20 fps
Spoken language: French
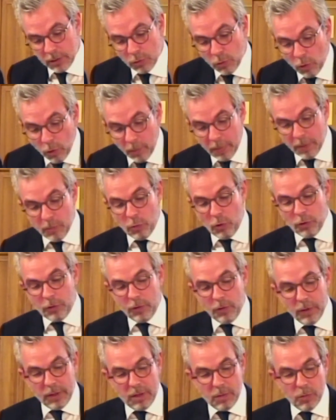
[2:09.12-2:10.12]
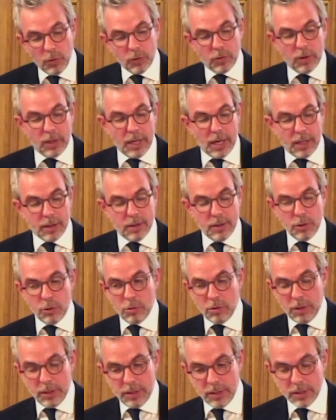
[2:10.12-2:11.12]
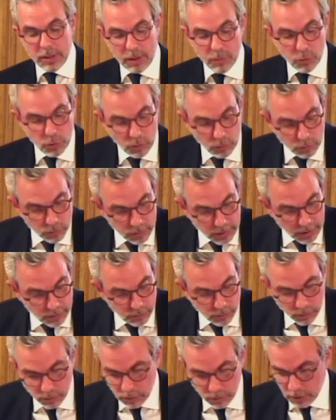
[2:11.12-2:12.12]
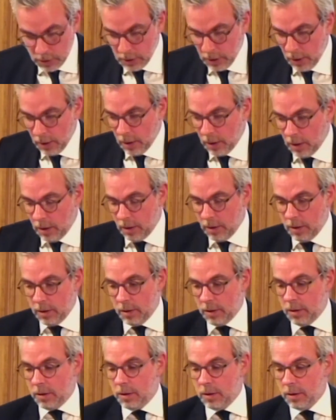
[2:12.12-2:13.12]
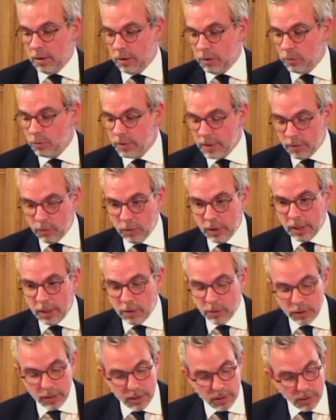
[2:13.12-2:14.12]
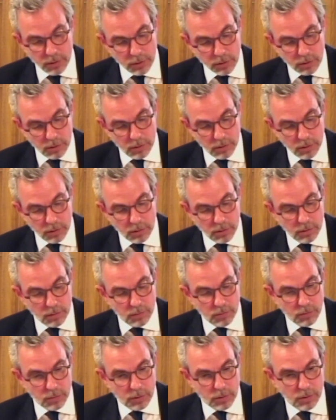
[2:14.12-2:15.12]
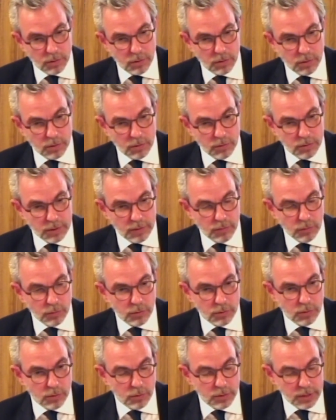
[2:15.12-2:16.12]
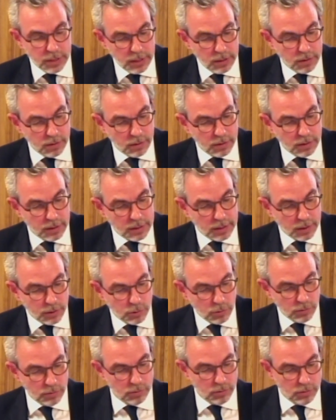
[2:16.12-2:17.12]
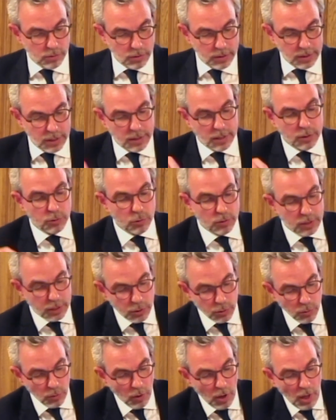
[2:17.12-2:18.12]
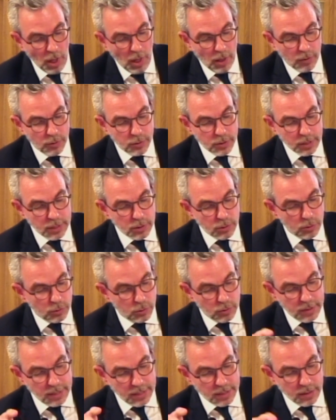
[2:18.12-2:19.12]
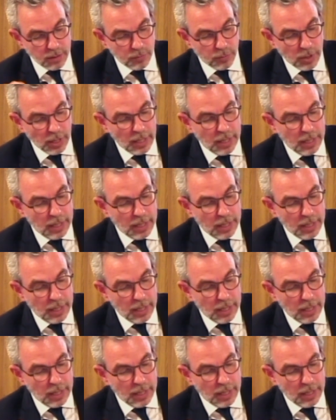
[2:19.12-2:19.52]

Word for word: trop important et qui manque de clarté sur les descriptions que nous avons, euh, euh, que nous avons et de la connaissance que, que, nous avons de, aussi des actions de, ces associations. Ne serait-ce que deux exemples.